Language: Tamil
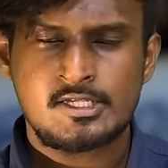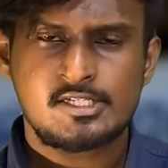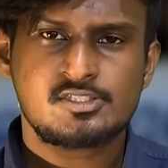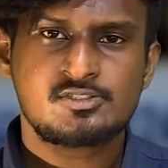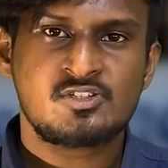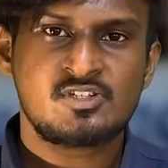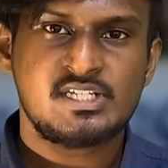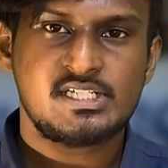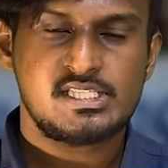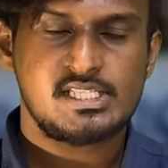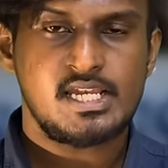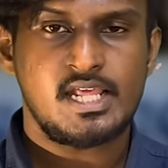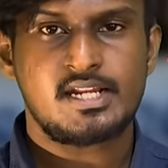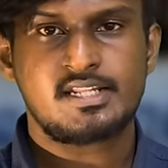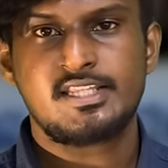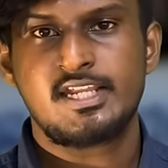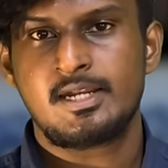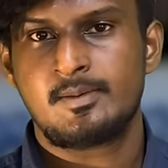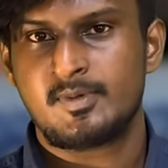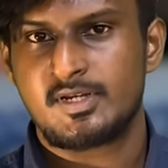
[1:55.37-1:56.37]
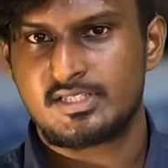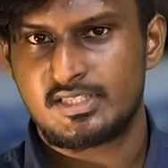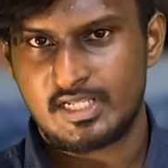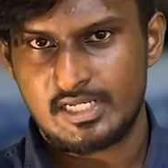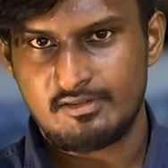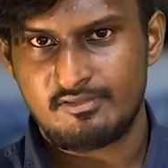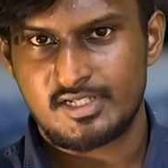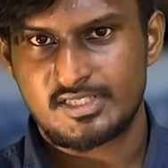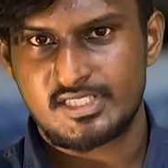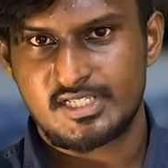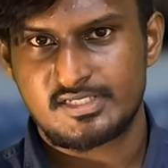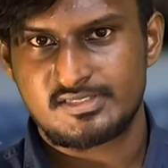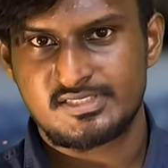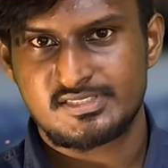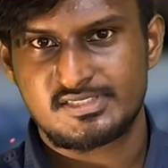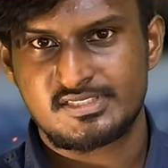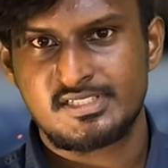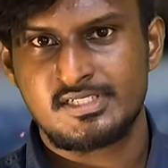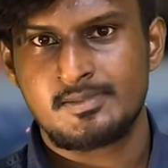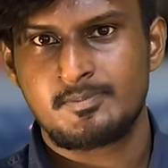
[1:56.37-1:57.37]
ஸோ இதுலேருந்தே நமக்கு தெளிவாக
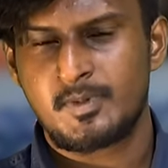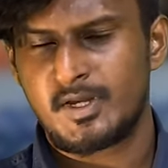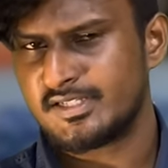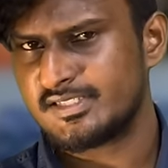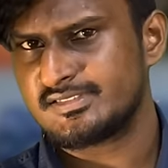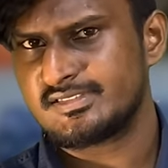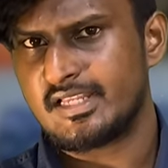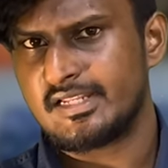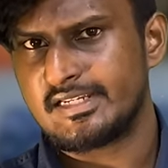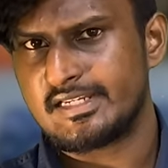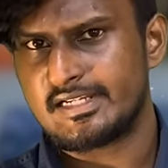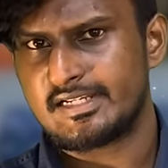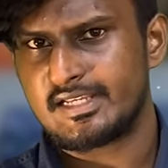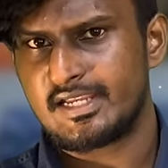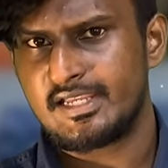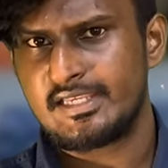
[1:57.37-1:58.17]
தெரிஞ்சிச்சு பாகிஸ்தான் கிட்ட